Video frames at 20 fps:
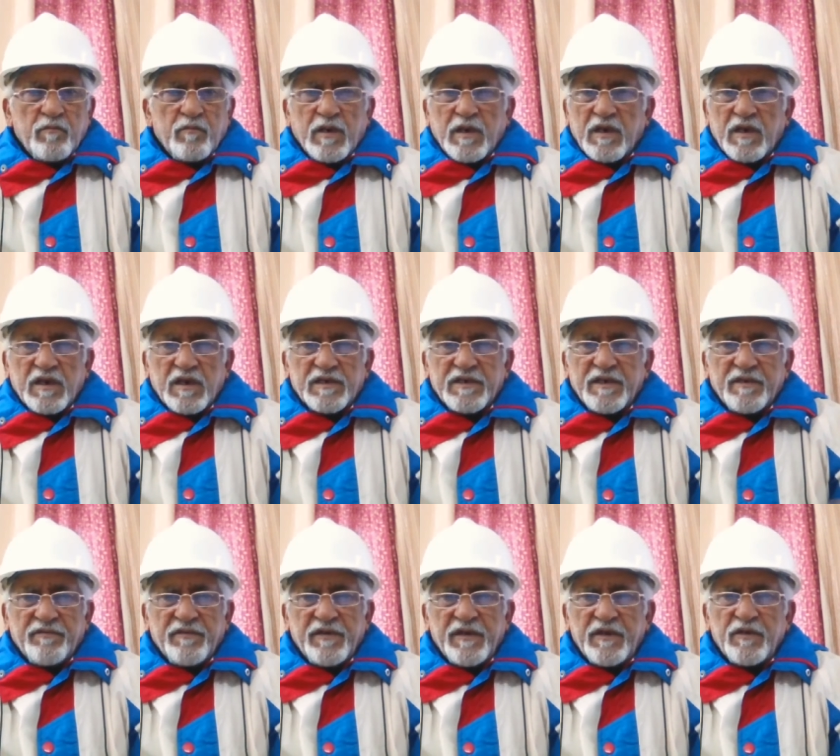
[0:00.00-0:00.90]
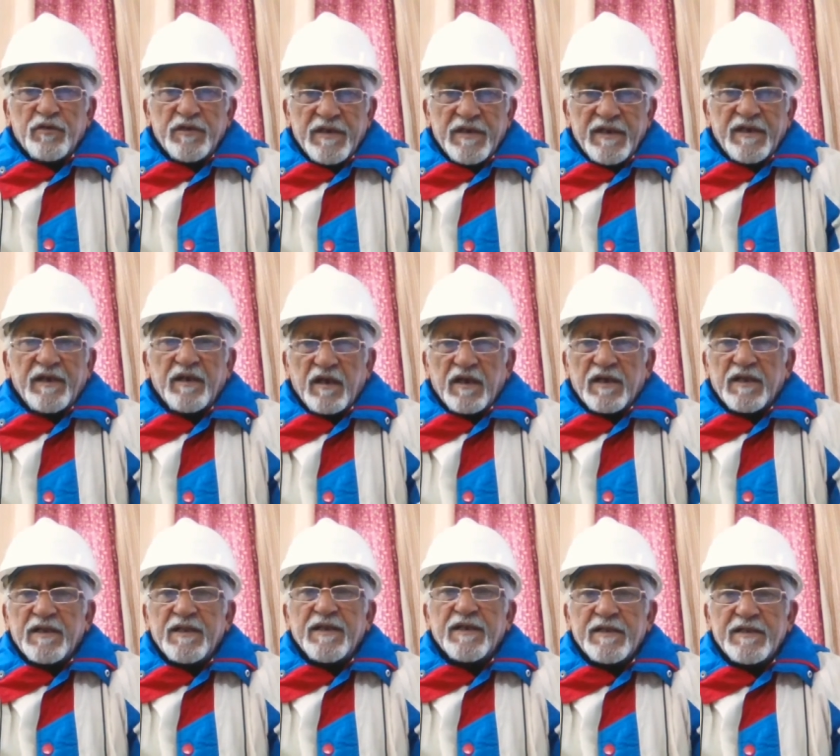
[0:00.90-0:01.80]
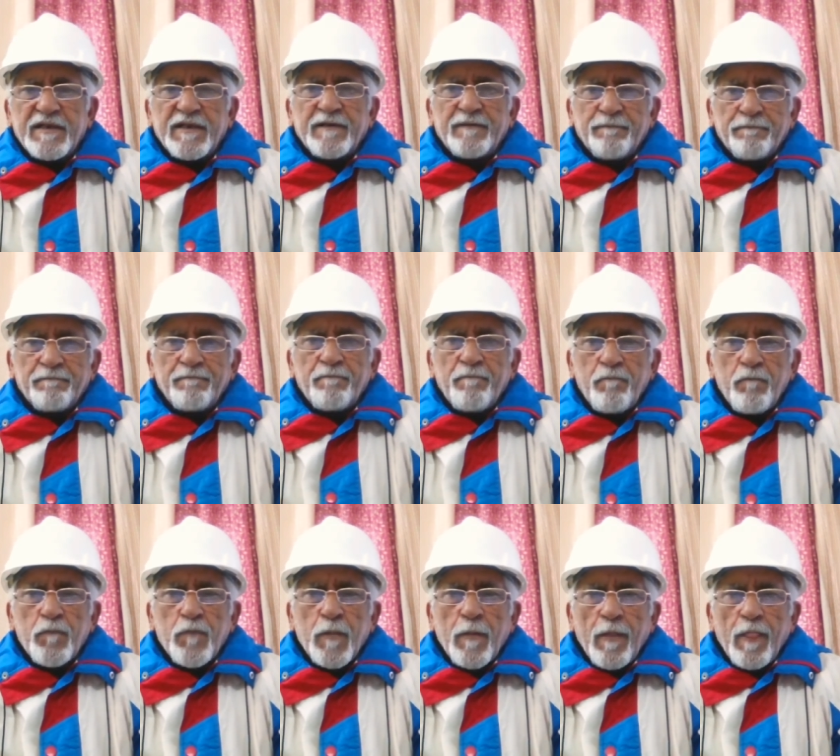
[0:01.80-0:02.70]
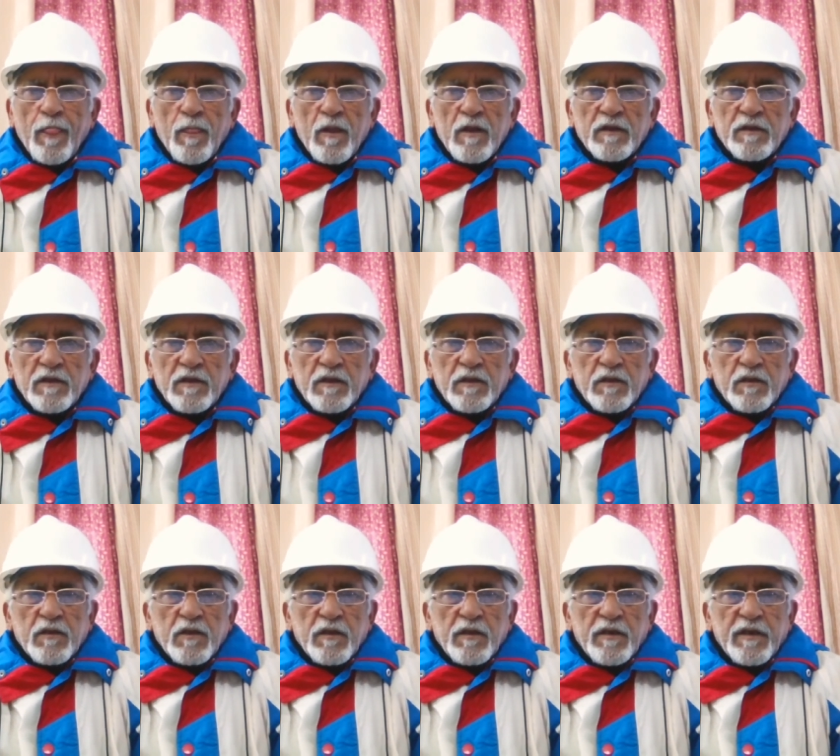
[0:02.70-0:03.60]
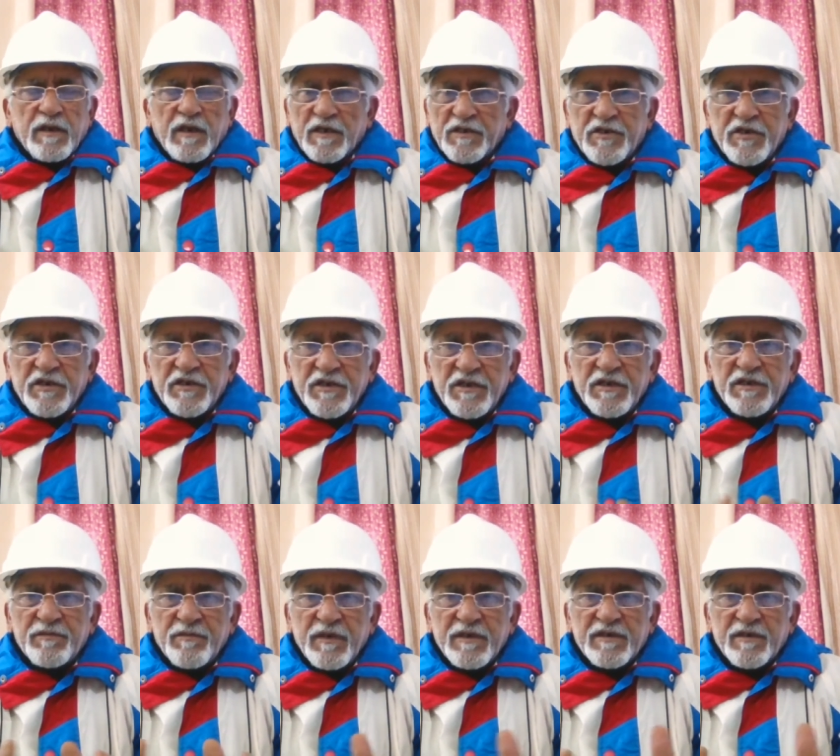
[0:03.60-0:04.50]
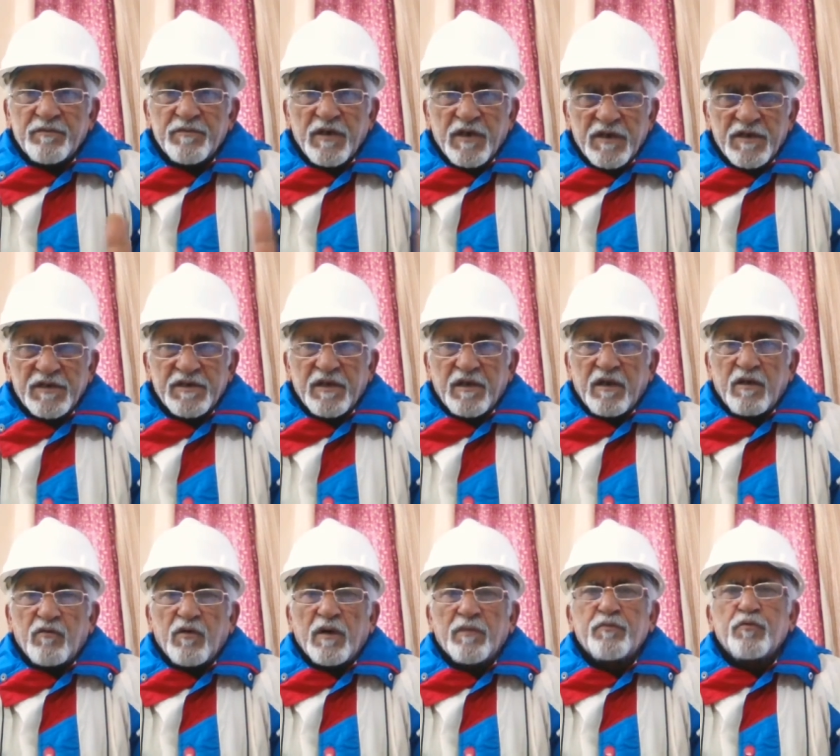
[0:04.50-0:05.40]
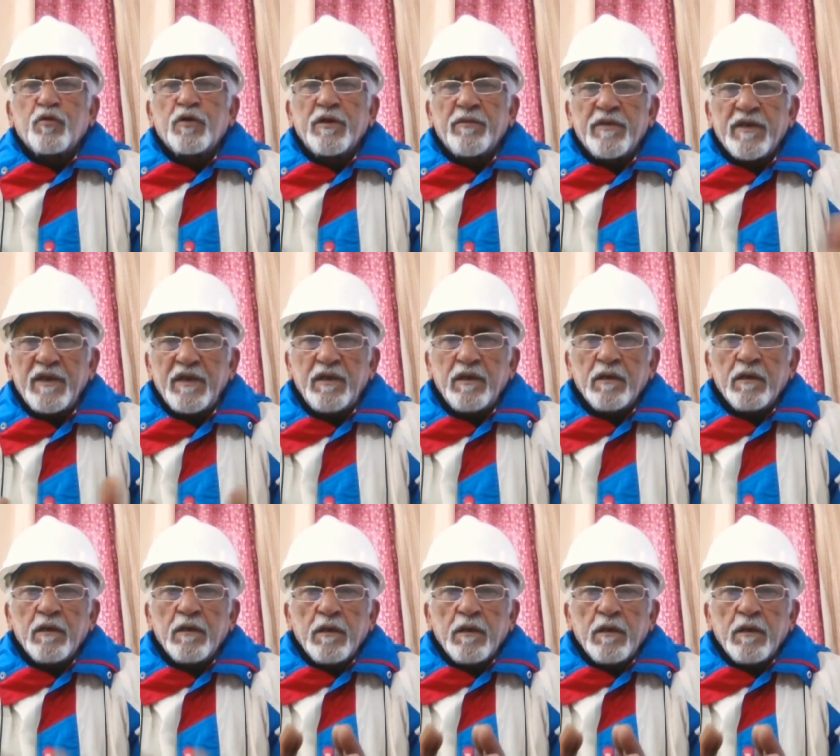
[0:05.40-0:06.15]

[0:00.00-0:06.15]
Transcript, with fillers: मगर आज एक वीडियो यही डाल के देखते हैं एक अच्छी चीज़ में समझाने जा रहा हूँ आपको कि भाई